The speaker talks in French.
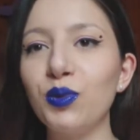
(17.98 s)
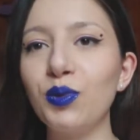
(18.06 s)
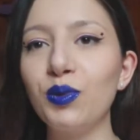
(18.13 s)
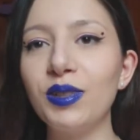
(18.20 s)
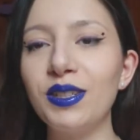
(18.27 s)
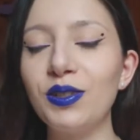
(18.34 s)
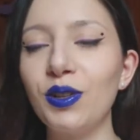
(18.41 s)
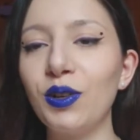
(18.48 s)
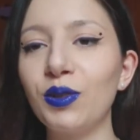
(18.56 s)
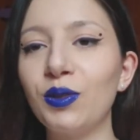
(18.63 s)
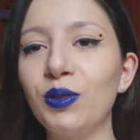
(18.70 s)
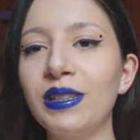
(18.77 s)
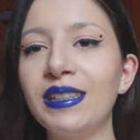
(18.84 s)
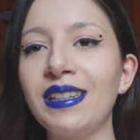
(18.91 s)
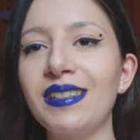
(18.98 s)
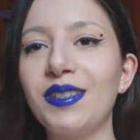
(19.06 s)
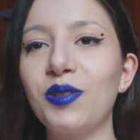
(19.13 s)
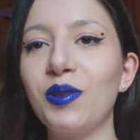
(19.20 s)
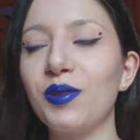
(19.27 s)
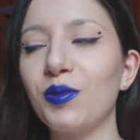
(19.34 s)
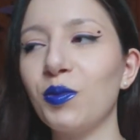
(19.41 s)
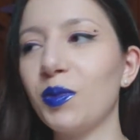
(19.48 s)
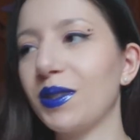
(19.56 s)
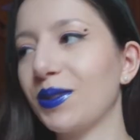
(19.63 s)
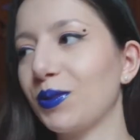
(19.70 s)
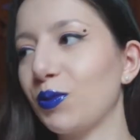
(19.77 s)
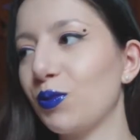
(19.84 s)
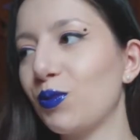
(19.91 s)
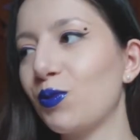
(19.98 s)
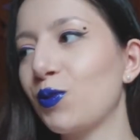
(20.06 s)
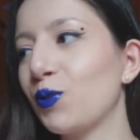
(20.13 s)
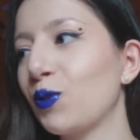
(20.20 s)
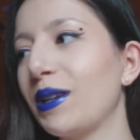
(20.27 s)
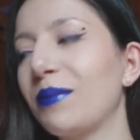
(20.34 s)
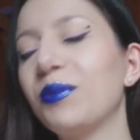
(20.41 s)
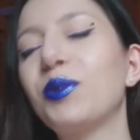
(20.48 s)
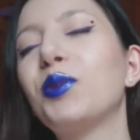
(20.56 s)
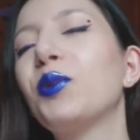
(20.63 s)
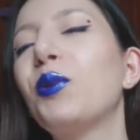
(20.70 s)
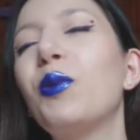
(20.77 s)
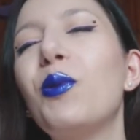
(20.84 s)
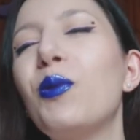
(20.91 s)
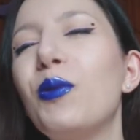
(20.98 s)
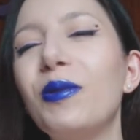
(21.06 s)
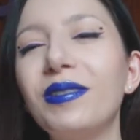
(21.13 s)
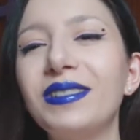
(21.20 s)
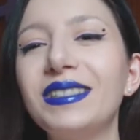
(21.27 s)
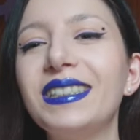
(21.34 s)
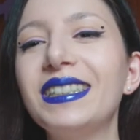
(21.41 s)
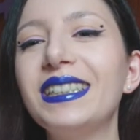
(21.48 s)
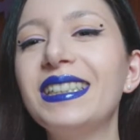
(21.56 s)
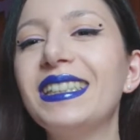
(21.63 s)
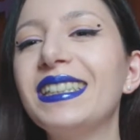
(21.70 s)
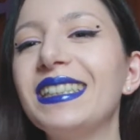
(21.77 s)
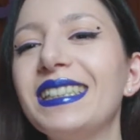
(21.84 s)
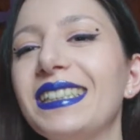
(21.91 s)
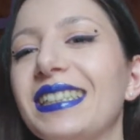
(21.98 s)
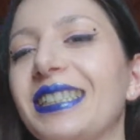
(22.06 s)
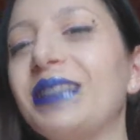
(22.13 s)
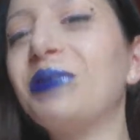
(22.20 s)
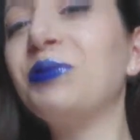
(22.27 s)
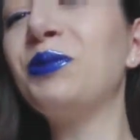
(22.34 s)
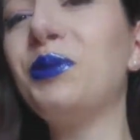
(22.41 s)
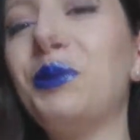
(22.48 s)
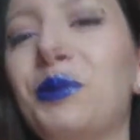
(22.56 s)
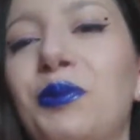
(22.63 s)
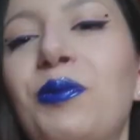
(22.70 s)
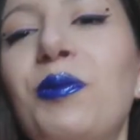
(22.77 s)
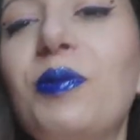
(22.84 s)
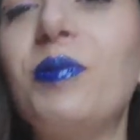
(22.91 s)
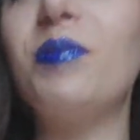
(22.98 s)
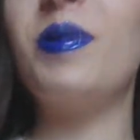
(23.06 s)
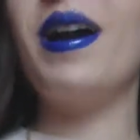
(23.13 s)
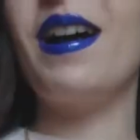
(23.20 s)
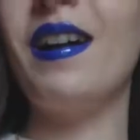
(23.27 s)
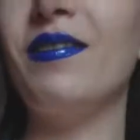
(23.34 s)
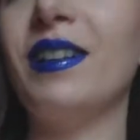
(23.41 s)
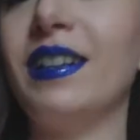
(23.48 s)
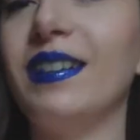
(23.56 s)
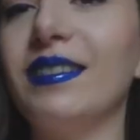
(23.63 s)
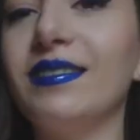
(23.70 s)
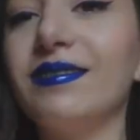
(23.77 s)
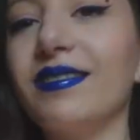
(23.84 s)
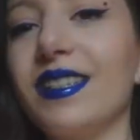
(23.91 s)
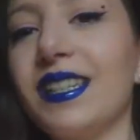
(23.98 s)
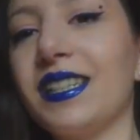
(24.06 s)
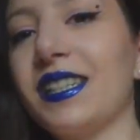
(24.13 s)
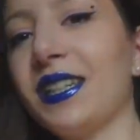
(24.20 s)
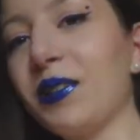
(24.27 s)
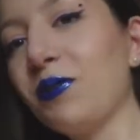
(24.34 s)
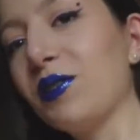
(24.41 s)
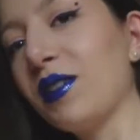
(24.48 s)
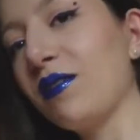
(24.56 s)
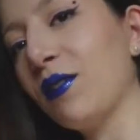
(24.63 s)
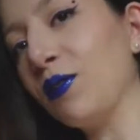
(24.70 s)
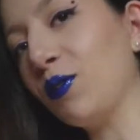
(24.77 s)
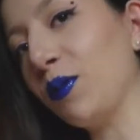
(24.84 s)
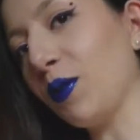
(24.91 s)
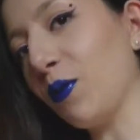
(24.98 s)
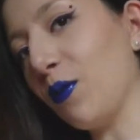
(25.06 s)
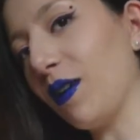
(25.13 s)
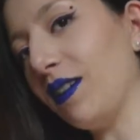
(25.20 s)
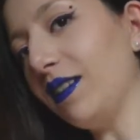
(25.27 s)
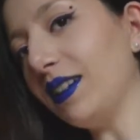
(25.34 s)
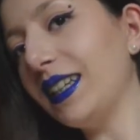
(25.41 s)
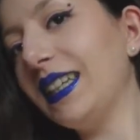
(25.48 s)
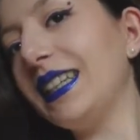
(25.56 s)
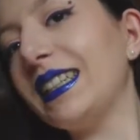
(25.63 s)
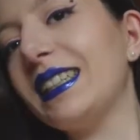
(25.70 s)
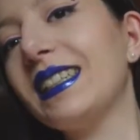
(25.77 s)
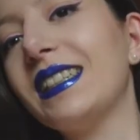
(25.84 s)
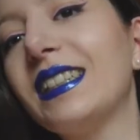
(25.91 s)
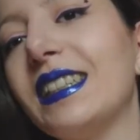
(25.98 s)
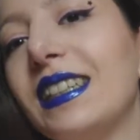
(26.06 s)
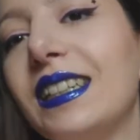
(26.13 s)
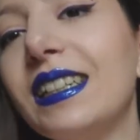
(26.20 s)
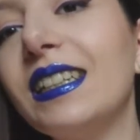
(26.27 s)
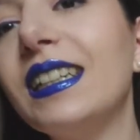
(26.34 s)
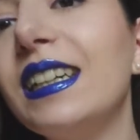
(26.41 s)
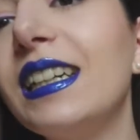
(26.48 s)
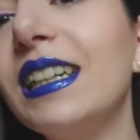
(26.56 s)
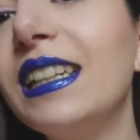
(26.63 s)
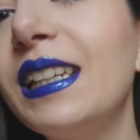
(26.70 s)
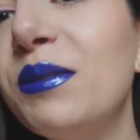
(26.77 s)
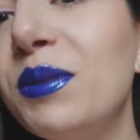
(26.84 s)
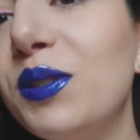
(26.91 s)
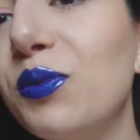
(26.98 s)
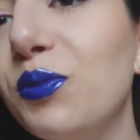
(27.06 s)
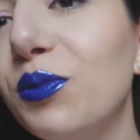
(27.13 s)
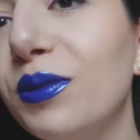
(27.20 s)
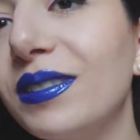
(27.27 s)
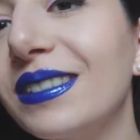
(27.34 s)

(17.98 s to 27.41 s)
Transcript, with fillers: de t-shirts de Lena Situation parce que je l'aime trop. Et donc du coup, bah voilà, j'ai réussi à avoir le numéro 1 et les bijoux.